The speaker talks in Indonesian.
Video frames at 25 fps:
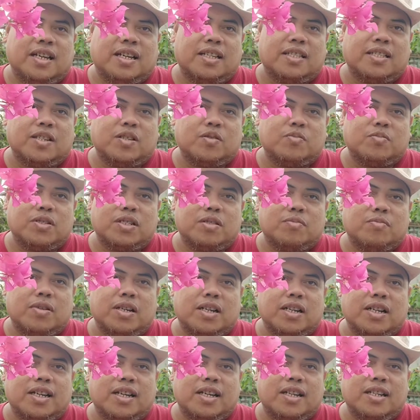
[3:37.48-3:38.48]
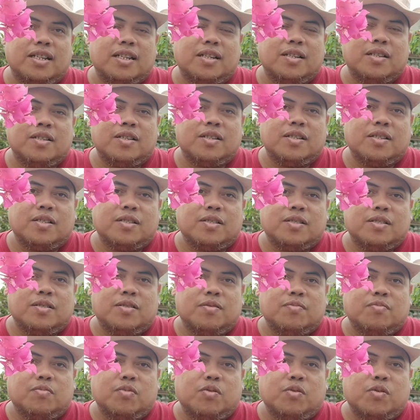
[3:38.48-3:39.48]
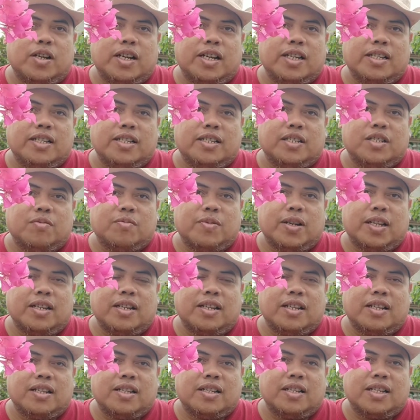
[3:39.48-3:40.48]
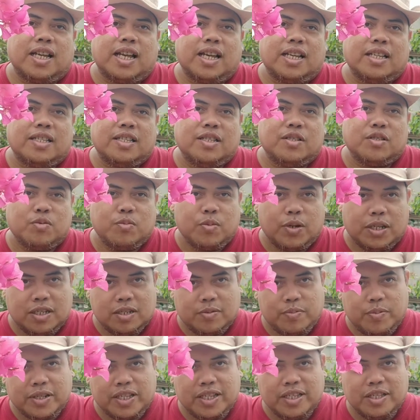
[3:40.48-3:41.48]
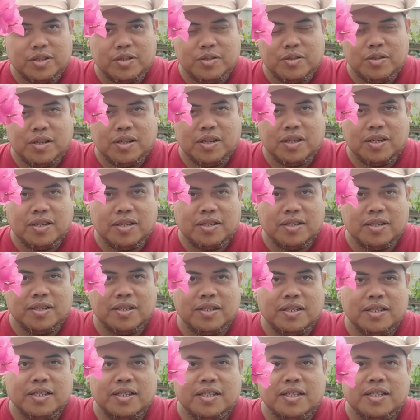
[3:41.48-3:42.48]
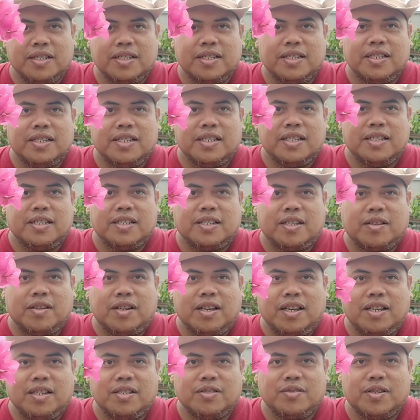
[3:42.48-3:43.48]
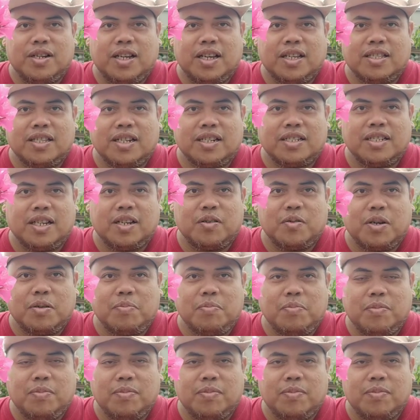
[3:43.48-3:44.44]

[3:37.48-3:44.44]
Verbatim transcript: atau mengembangkan bunga ini sobat nah ini sobat seperti itu insya Allah sudah terjawab